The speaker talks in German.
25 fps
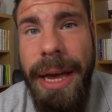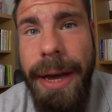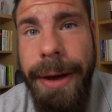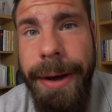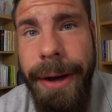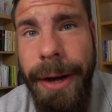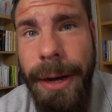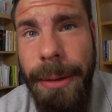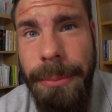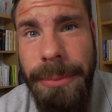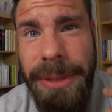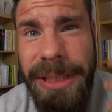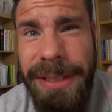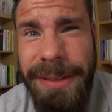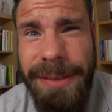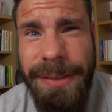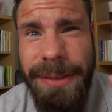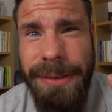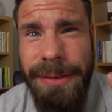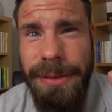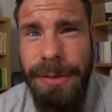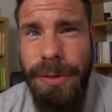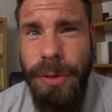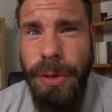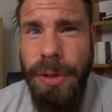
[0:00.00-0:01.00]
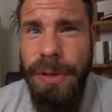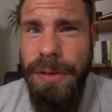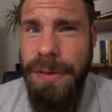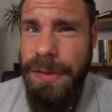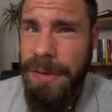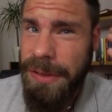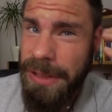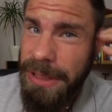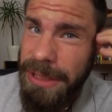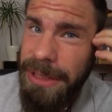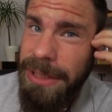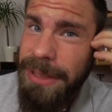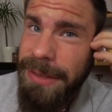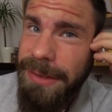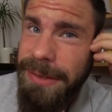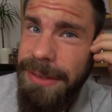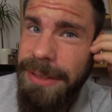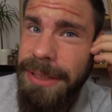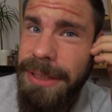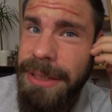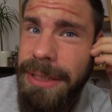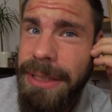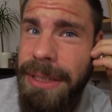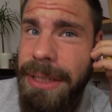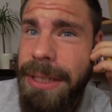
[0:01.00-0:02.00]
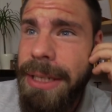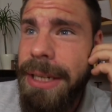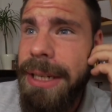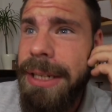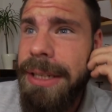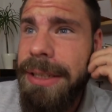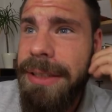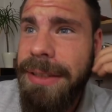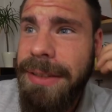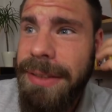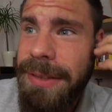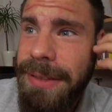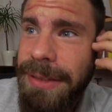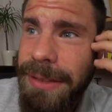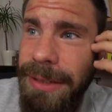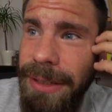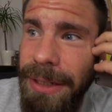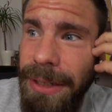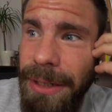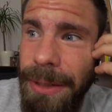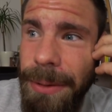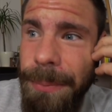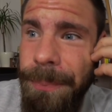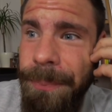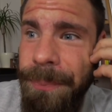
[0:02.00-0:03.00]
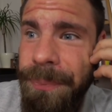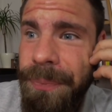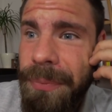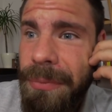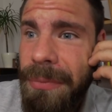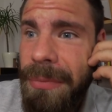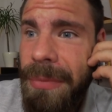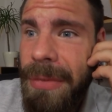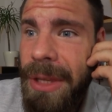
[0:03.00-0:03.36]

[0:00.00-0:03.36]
Ähm, nichtsdestotrotz sehe ich das hier nicht als ähm,